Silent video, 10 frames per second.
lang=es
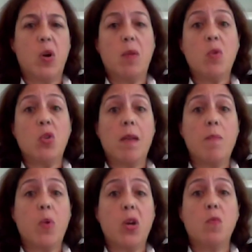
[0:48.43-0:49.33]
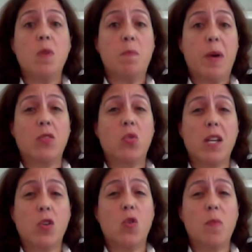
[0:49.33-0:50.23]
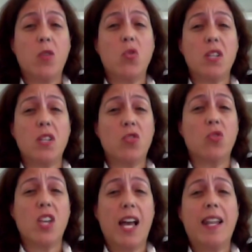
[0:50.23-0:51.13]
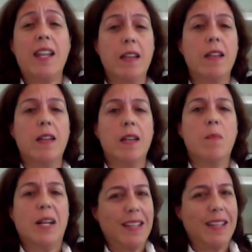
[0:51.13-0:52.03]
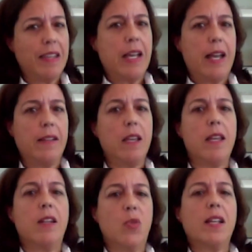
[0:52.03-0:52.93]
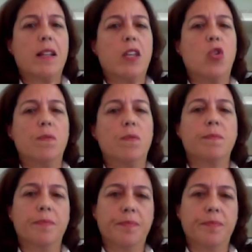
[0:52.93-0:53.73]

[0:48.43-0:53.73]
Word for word: pero al mismo tiempo hay un impacto económico y social bastante grande en nuestra región.